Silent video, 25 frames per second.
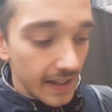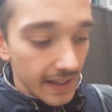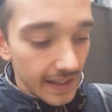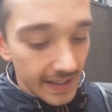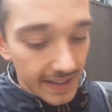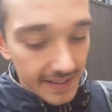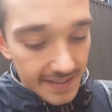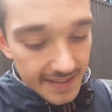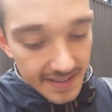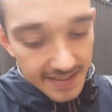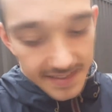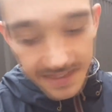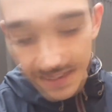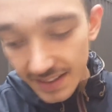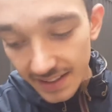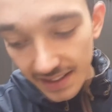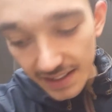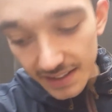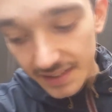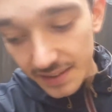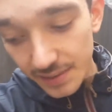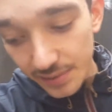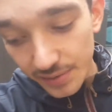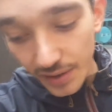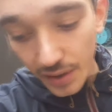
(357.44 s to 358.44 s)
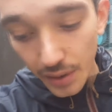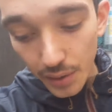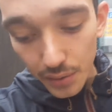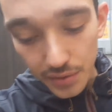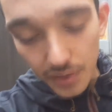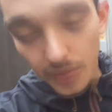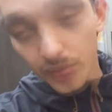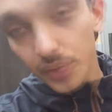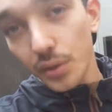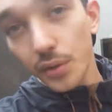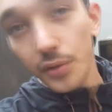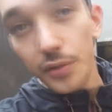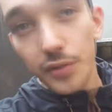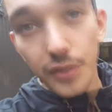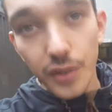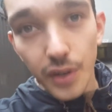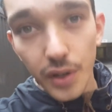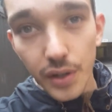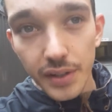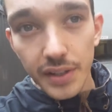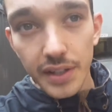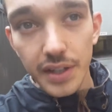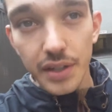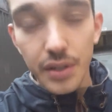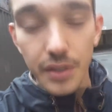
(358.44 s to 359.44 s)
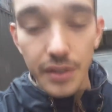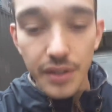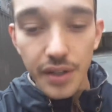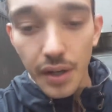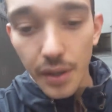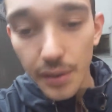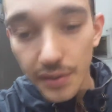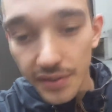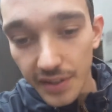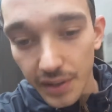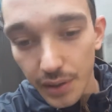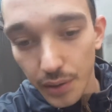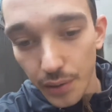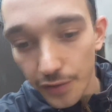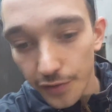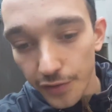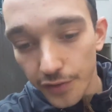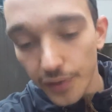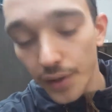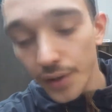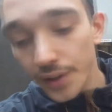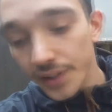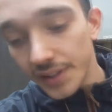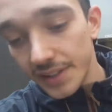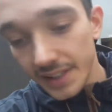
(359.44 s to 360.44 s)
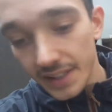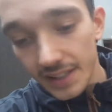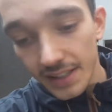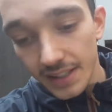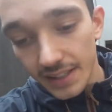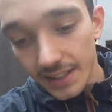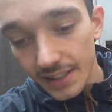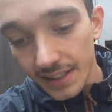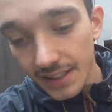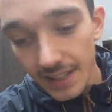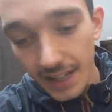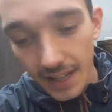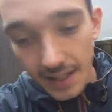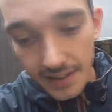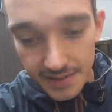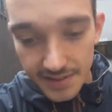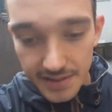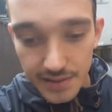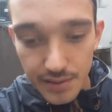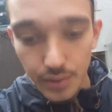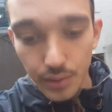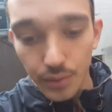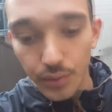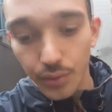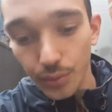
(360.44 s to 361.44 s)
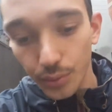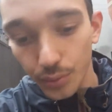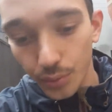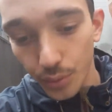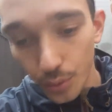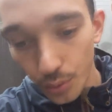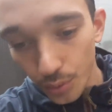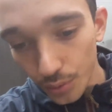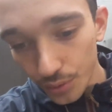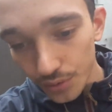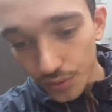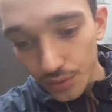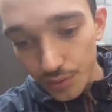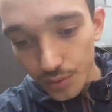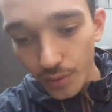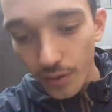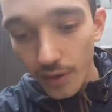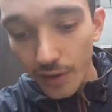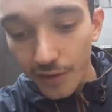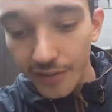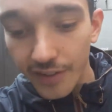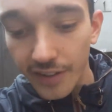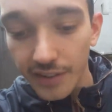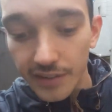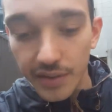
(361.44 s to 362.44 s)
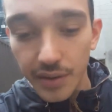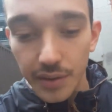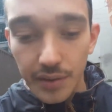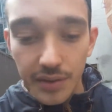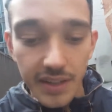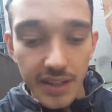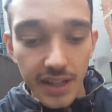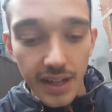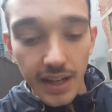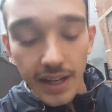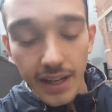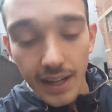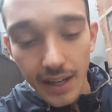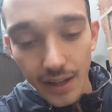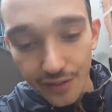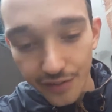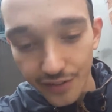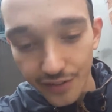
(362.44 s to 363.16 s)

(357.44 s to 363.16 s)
Et c'est ça la différence entre Floyd et Connor, c'est que Floyd, il, est assis sur son trône, tu vois, 20 ans de carrière,